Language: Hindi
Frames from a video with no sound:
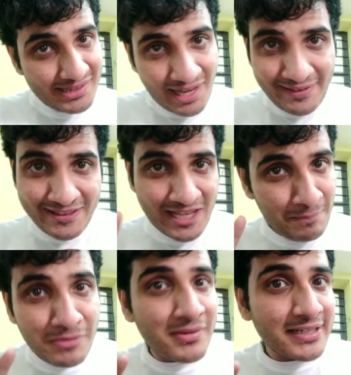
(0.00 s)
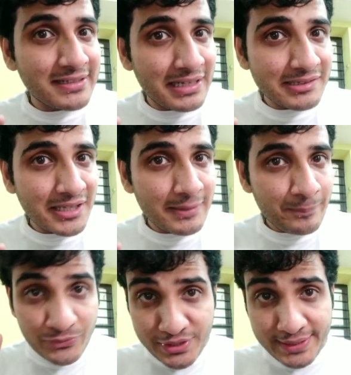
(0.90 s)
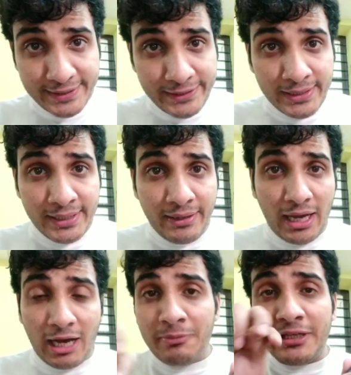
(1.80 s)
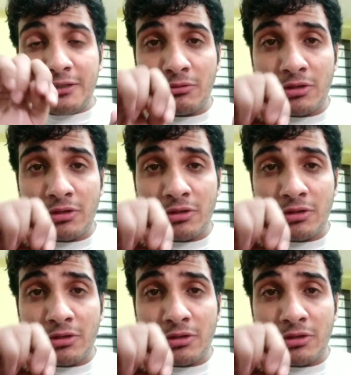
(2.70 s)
सानिधप मगरे सा ठीक है अभी